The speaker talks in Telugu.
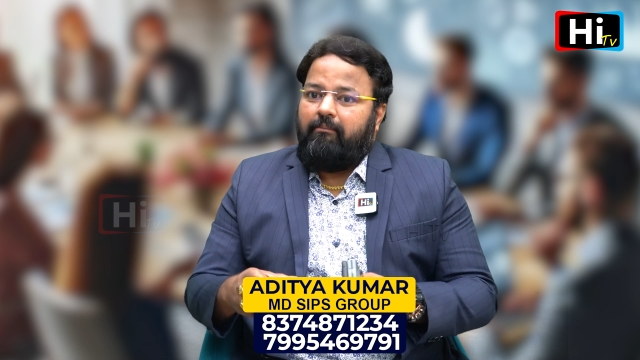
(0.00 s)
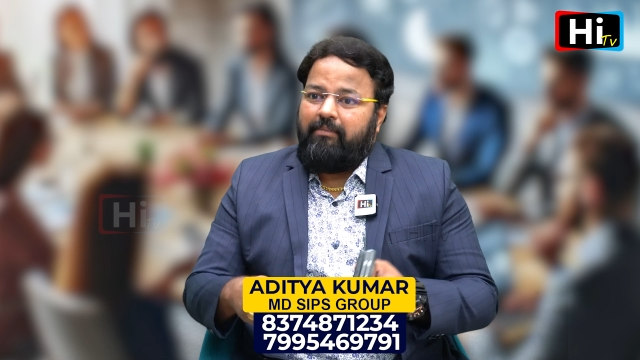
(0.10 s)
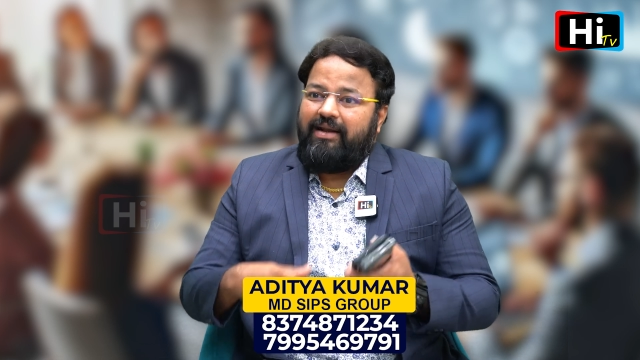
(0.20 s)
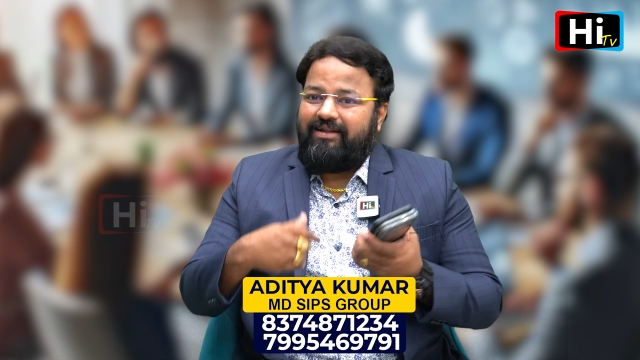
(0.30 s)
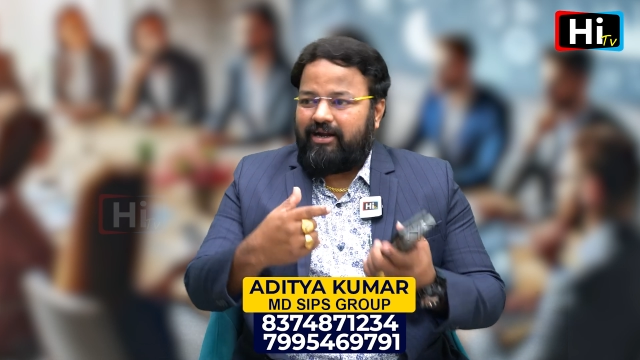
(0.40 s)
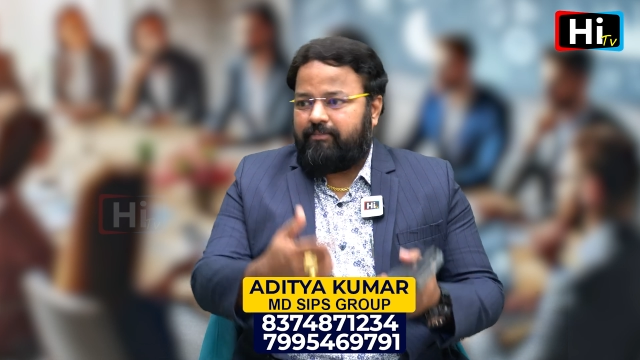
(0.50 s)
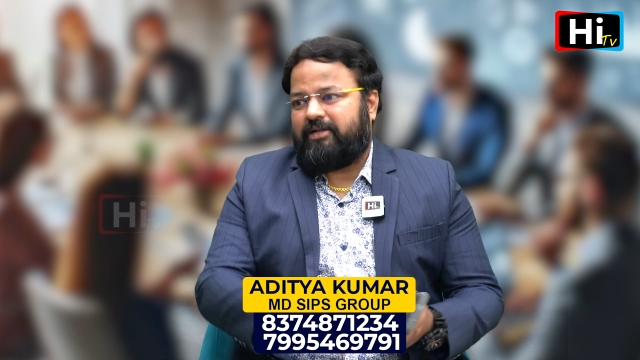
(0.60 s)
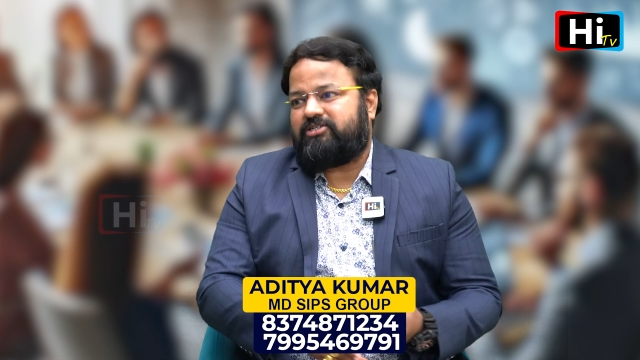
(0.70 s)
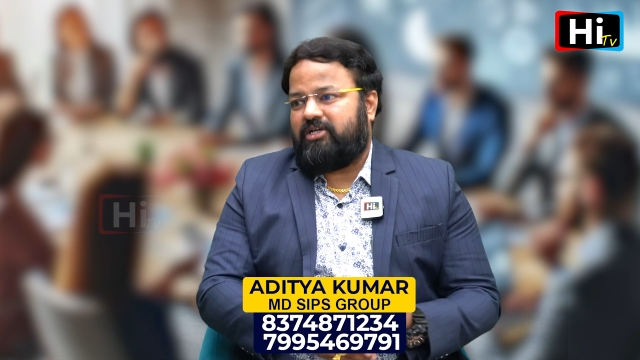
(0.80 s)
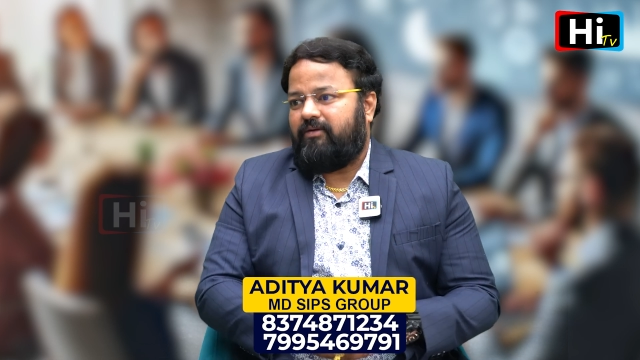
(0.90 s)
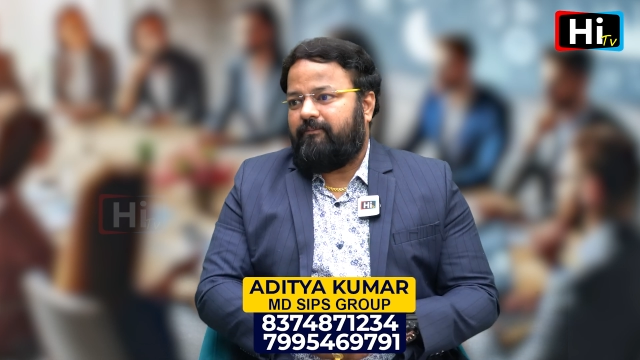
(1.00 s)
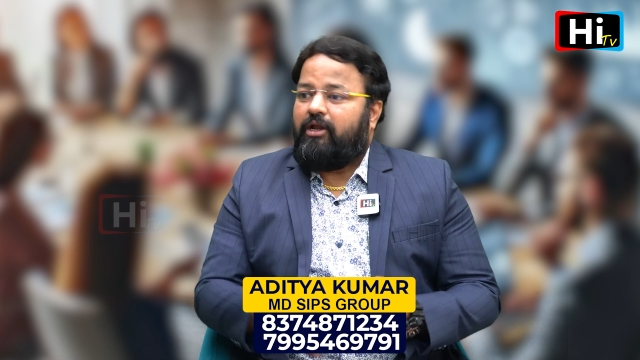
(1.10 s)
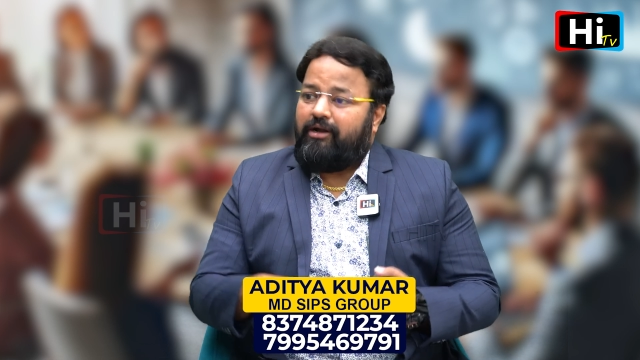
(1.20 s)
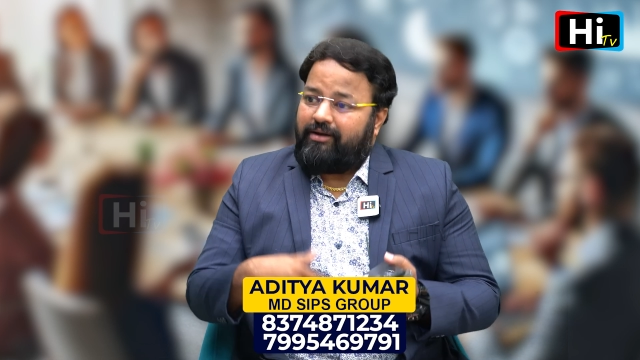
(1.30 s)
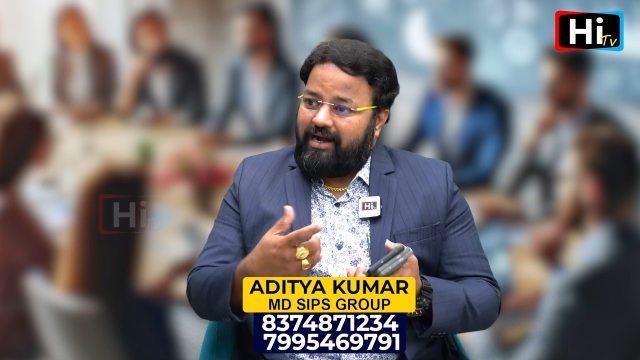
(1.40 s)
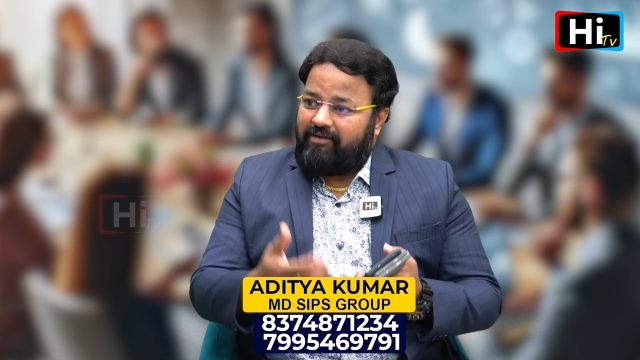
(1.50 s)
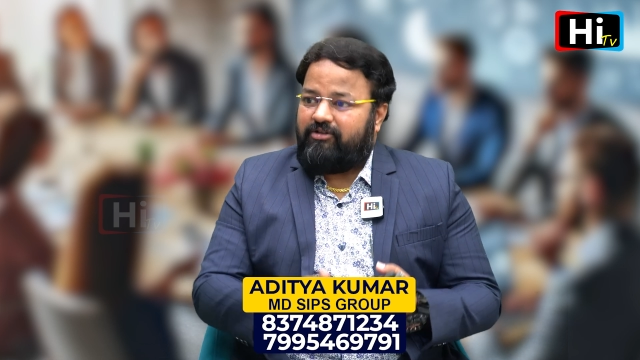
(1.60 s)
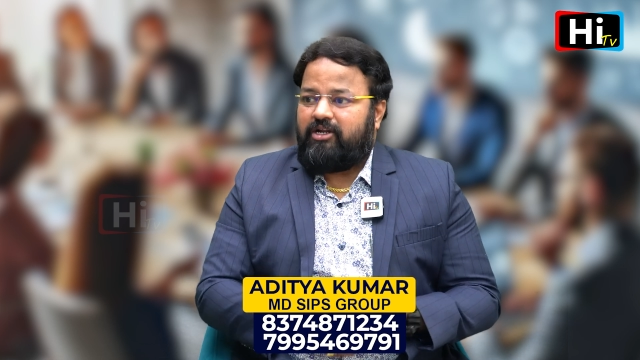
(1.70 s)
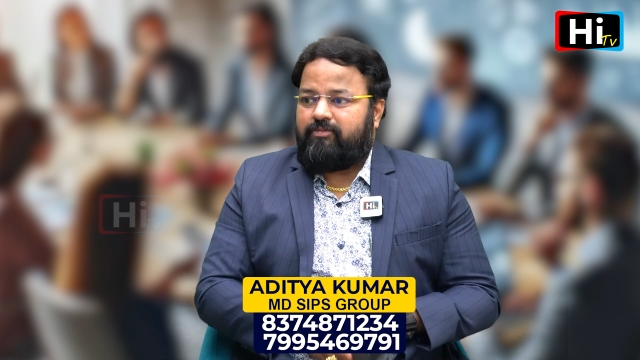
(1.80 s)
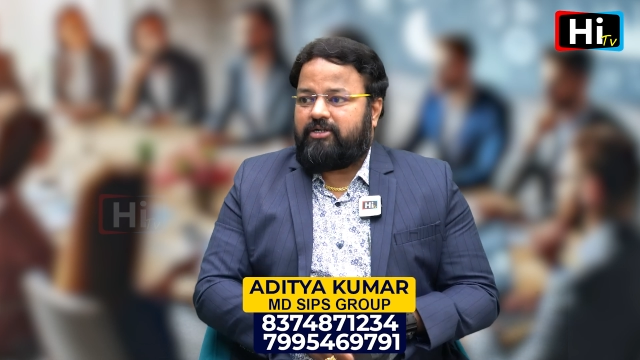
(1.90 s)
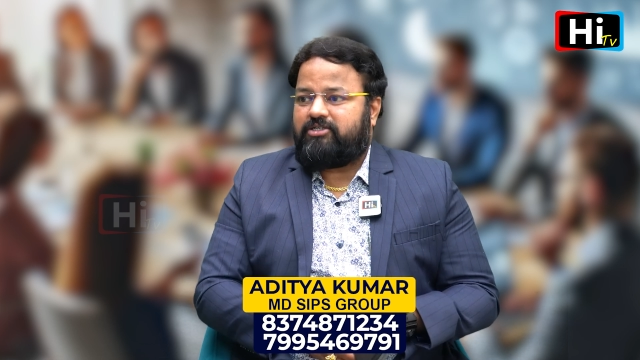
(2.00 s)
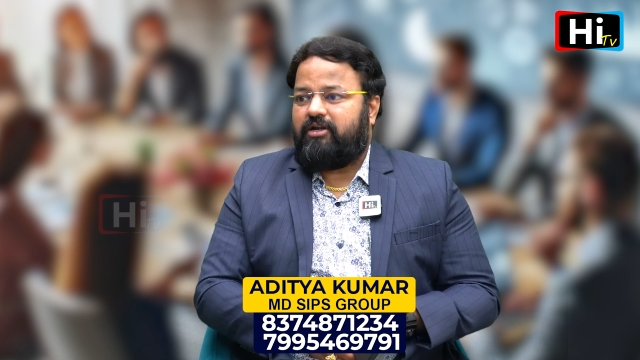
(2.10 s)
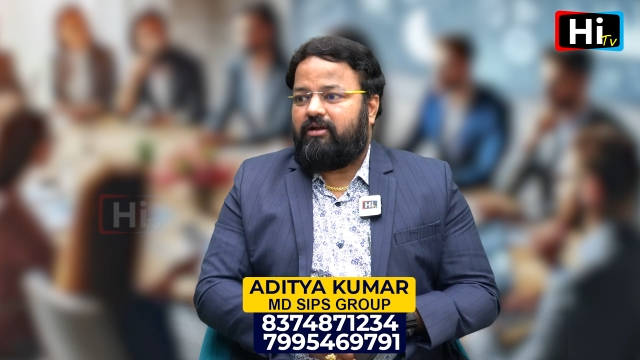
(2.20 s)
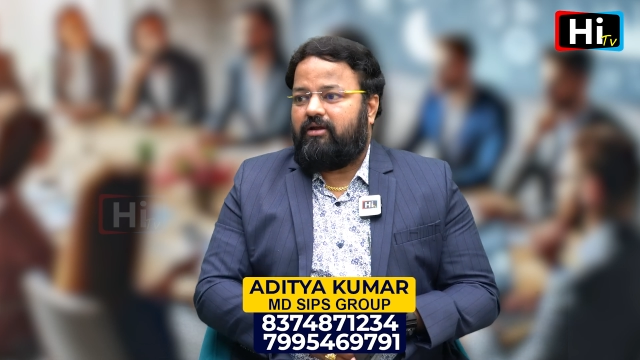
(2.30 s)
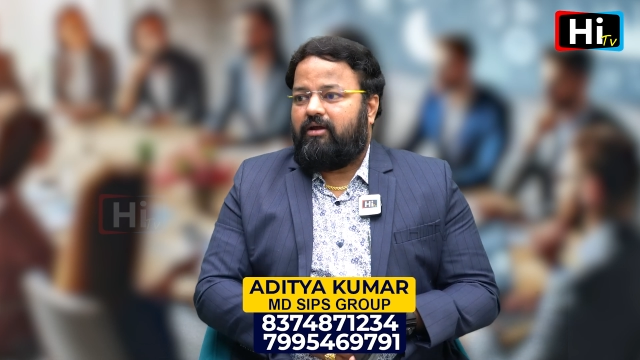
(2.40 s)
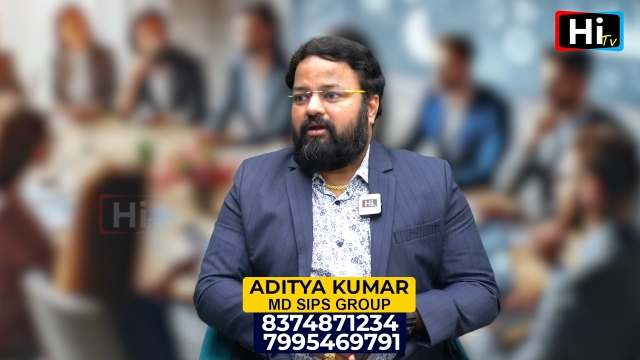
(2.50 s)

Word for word: మీట్ దట్ పర్సన్ person విత్ దట్ పర్సన్ person